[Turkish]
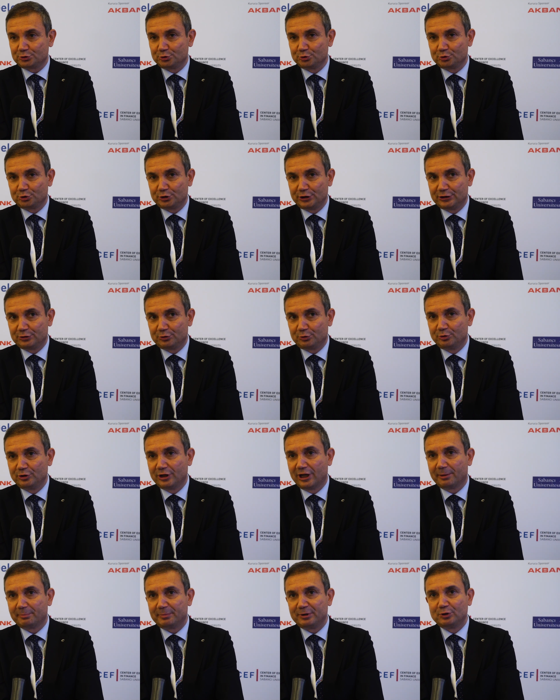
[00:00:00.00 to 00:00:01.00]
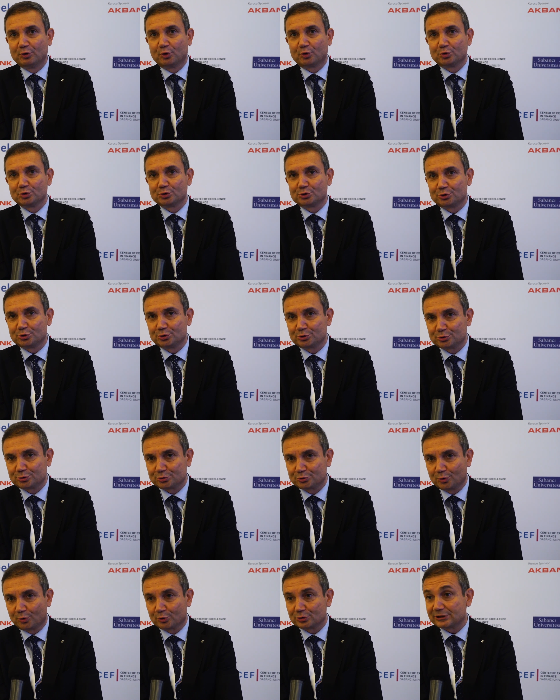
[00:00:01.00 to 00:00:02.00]
Çünkü dünya
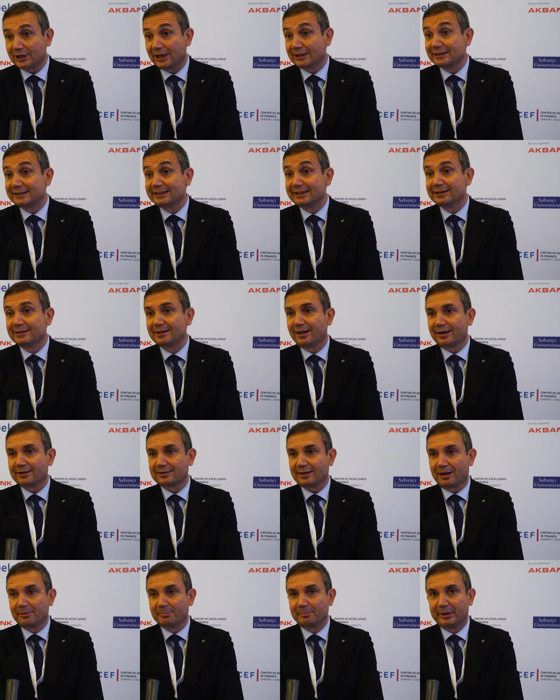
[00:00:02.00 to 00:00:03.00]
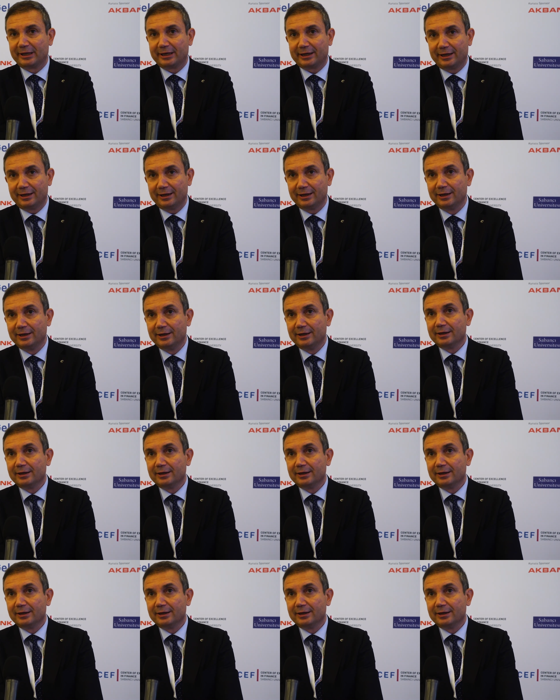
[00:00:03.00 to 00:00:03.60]
1990'lı yıllardan beri